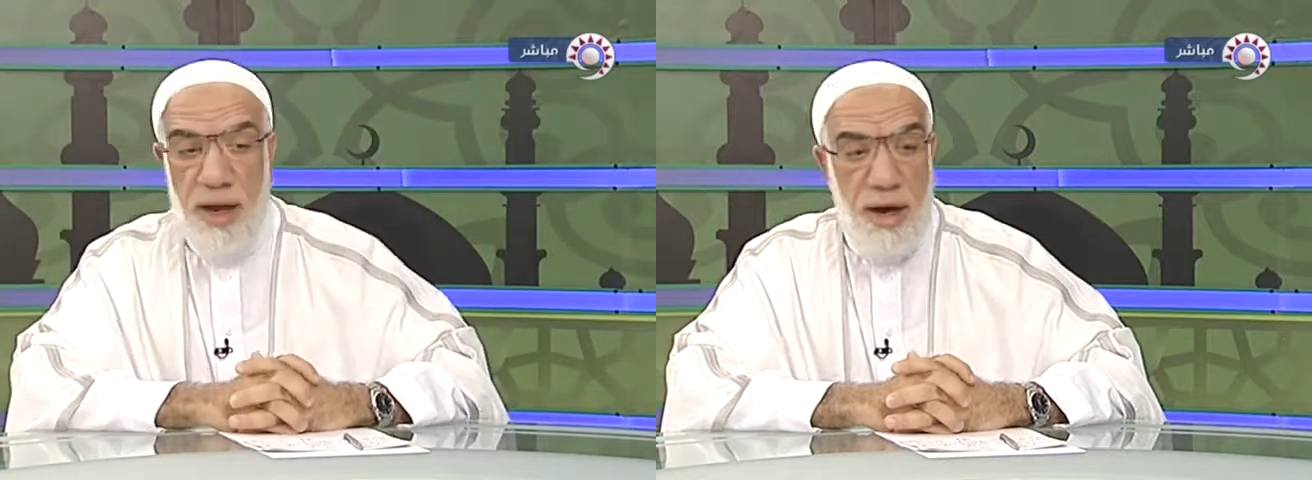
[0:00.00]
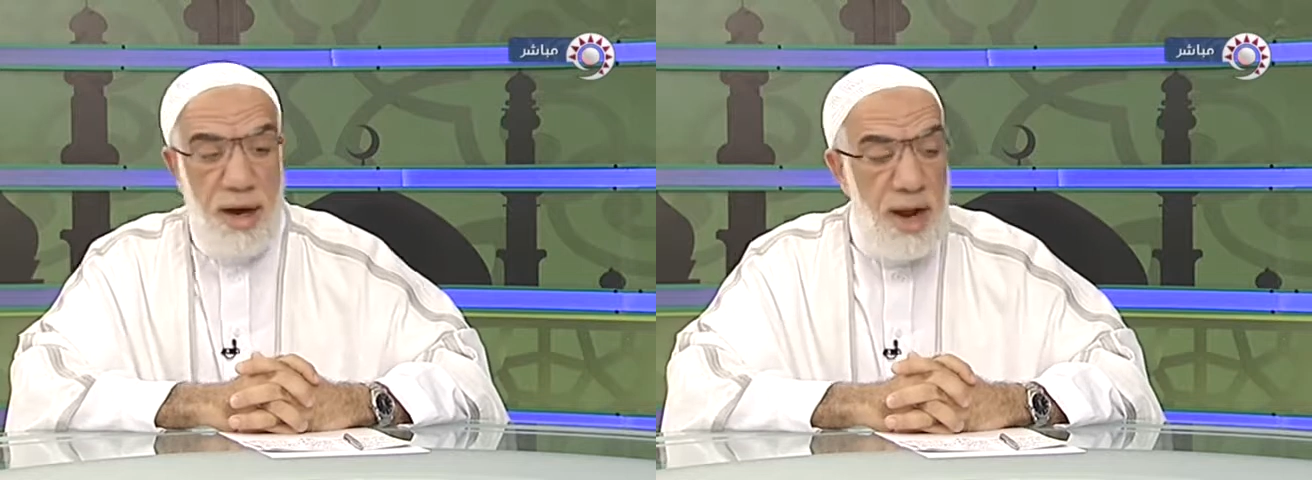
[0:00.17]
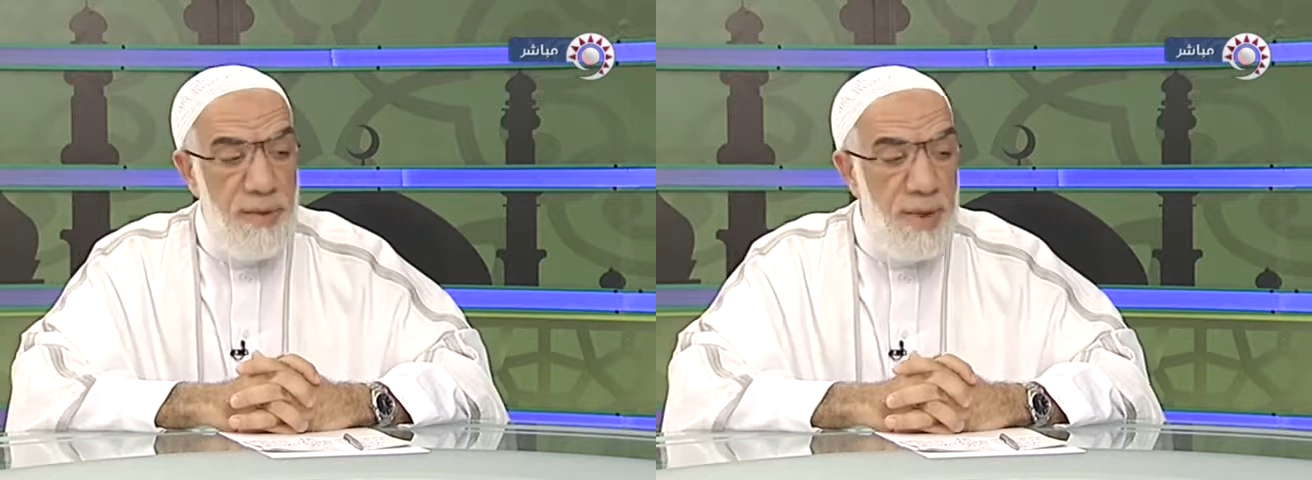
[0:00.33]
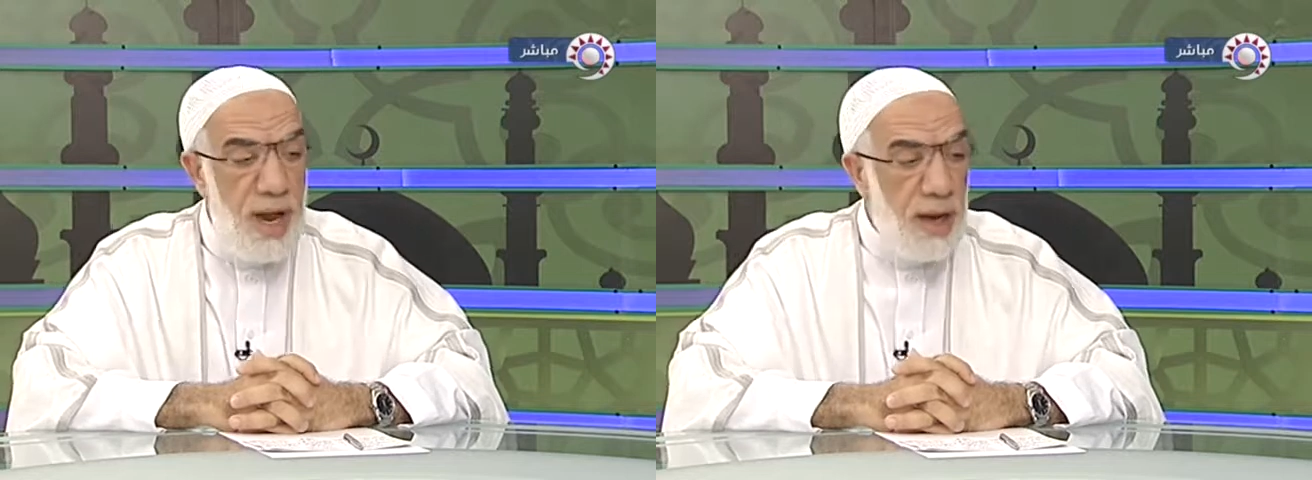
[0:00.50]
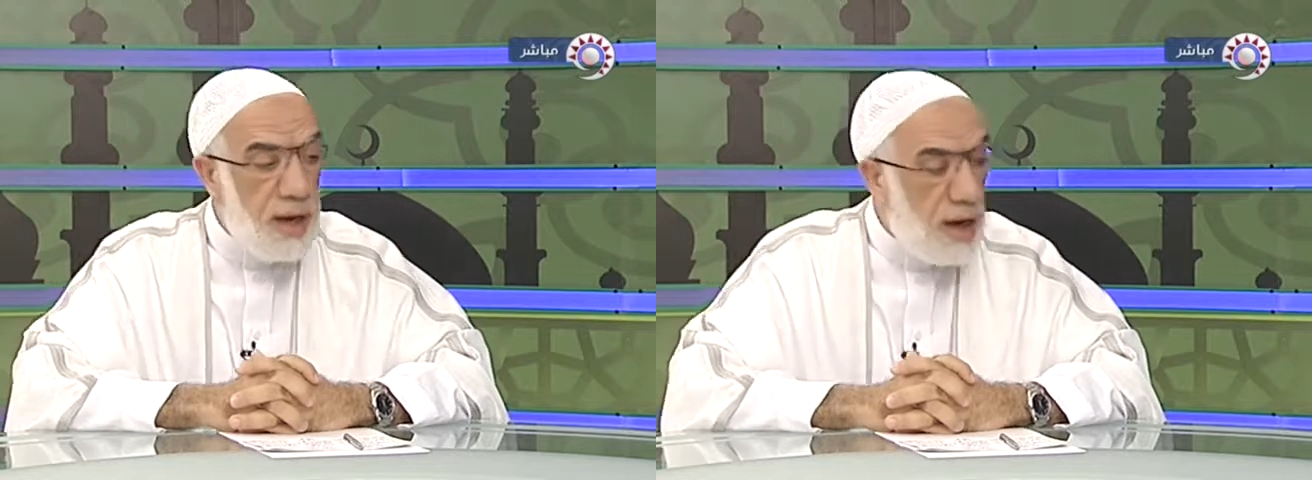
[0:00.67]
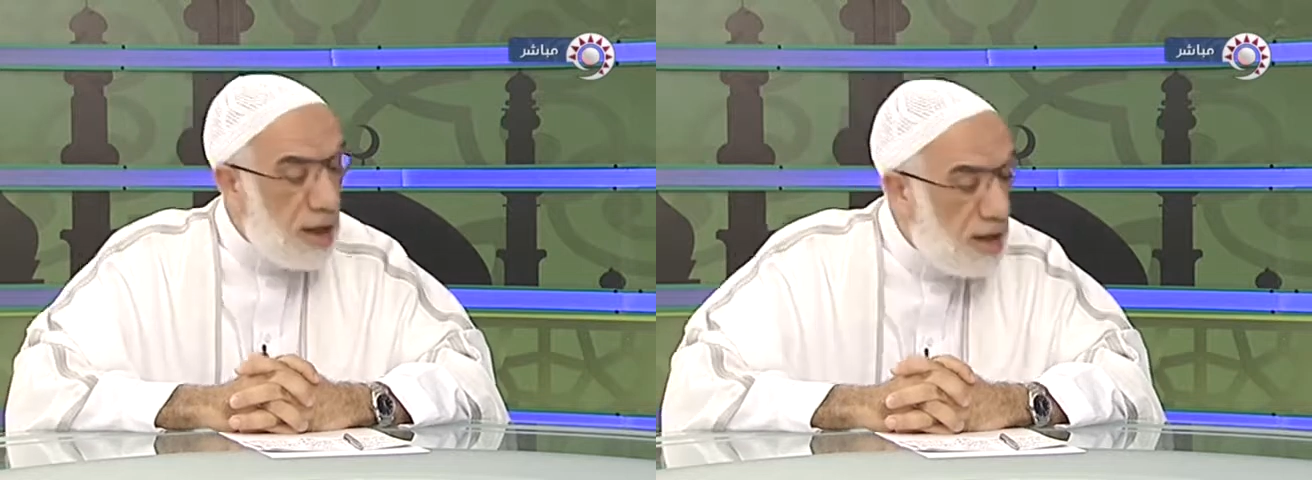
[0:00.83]
قال مالك
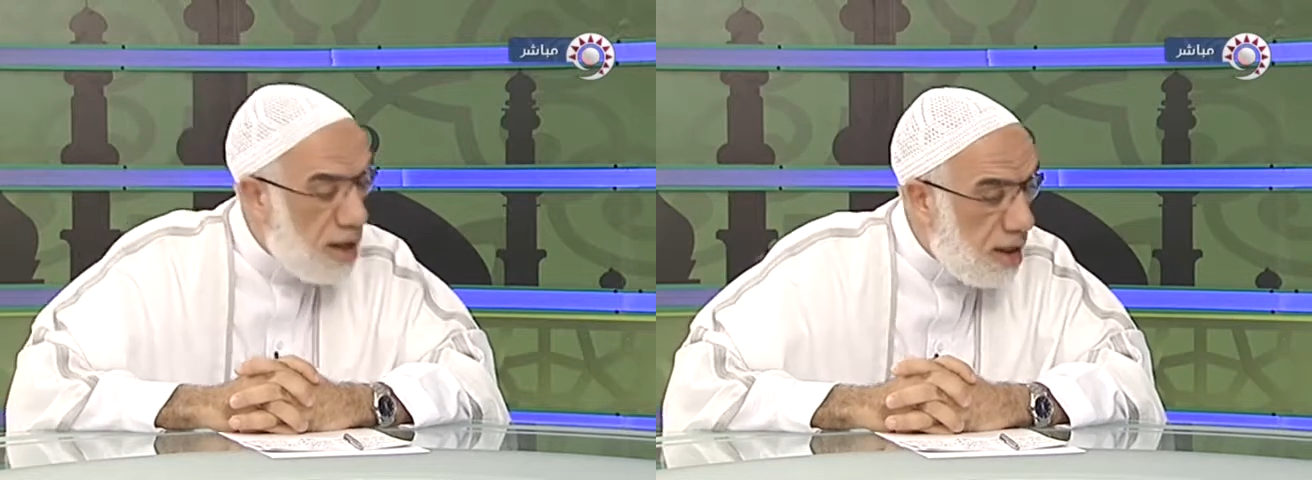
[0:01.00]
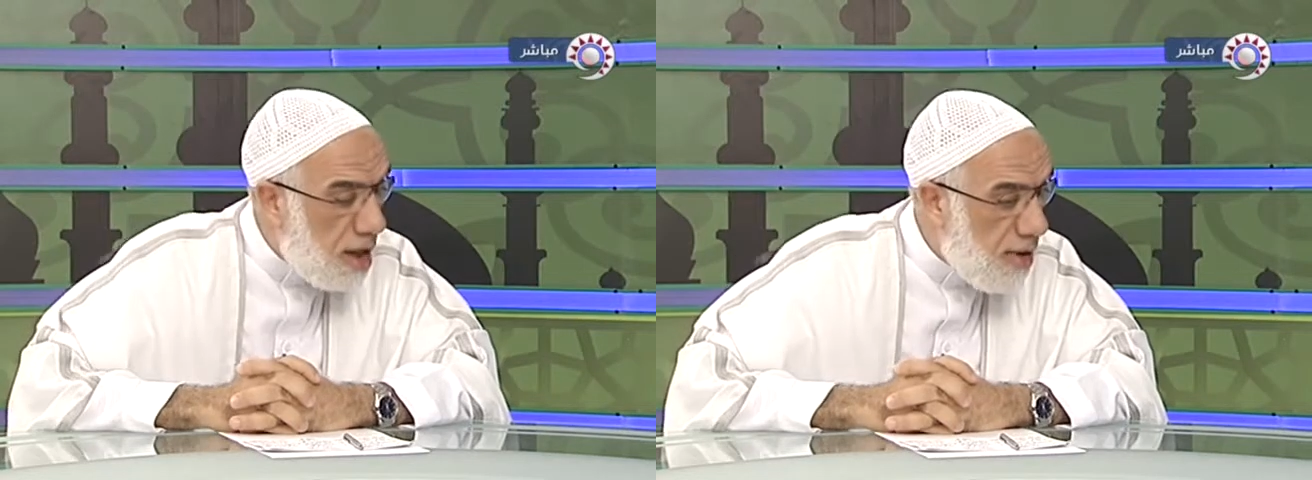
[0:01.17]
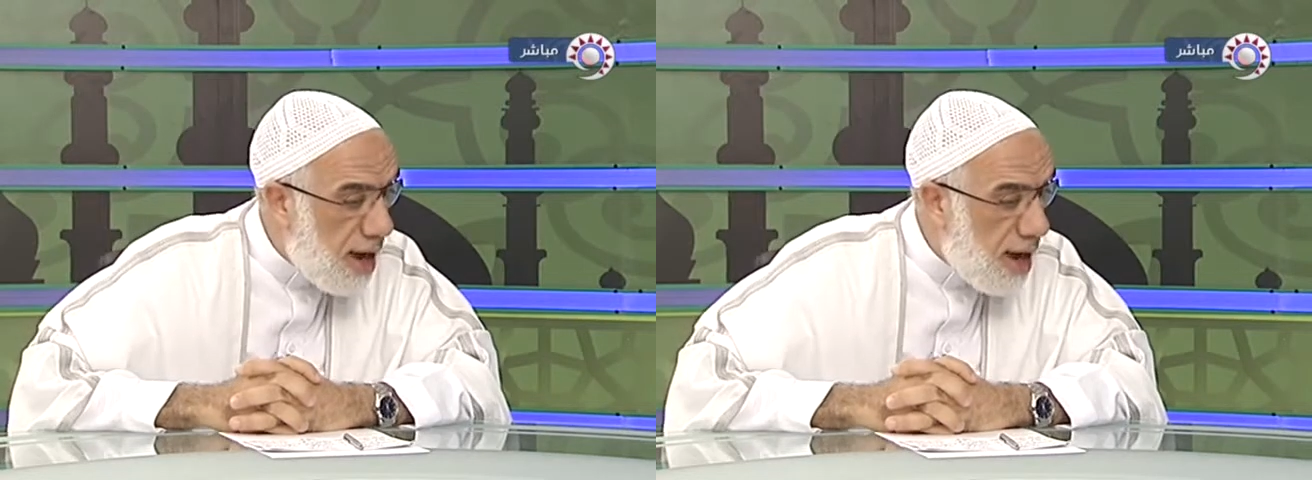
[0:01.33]
رضي الله